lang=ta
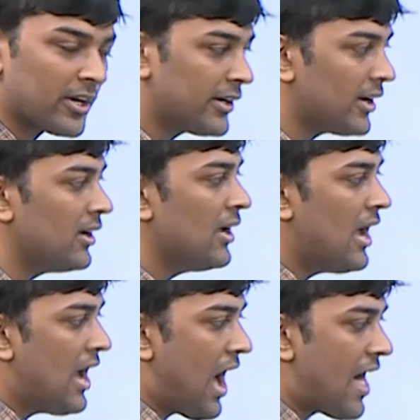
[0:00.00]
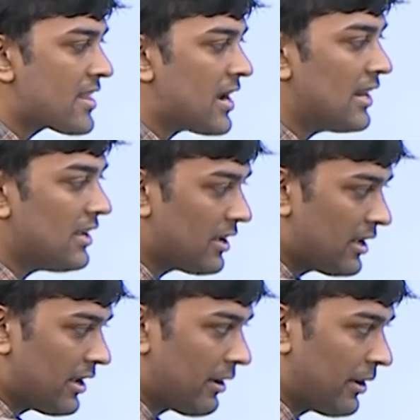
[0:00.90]
கரெக்டாக அதனால்
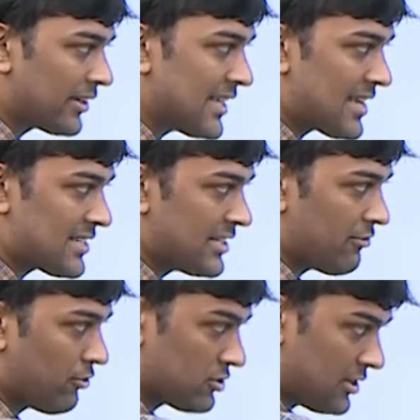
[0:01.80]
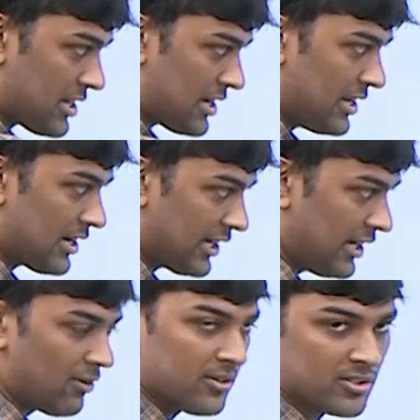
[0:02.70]
எக்ஸ் ஆக்சில் எந்த ஃபோர்ஸ் இல்லாதனால
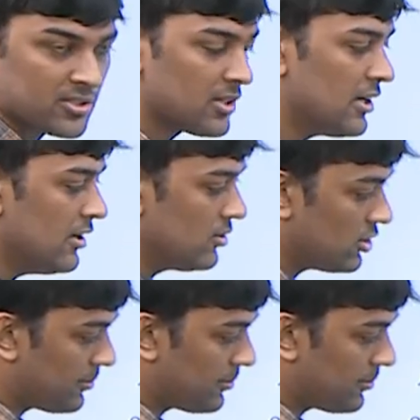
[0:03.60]
கீழே விழுந்துருச்சு ஸோ